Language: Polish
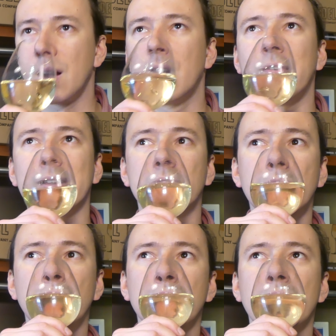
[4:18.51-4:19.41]

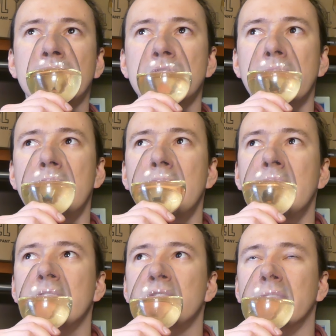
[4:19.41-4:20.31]
Kwasowość właśnie,
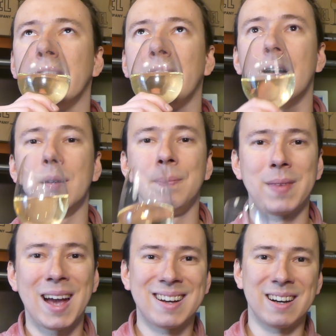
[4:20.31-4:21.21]
czy taka
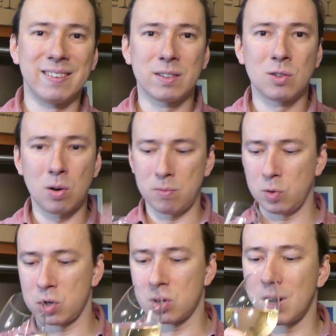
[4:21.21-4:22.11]

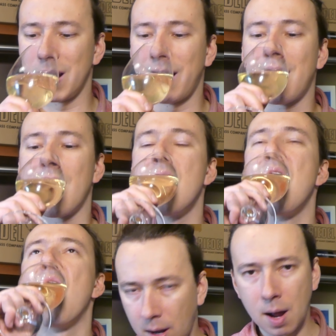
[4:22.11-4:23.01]
agrestowość lekka
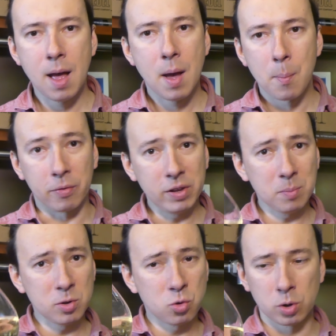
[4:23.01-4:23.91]

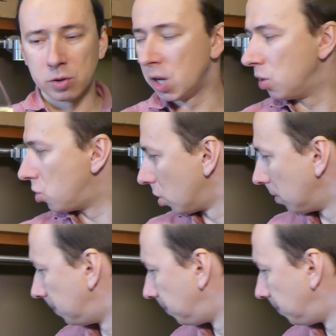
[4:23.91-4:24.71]
powinien być chłodniejszy.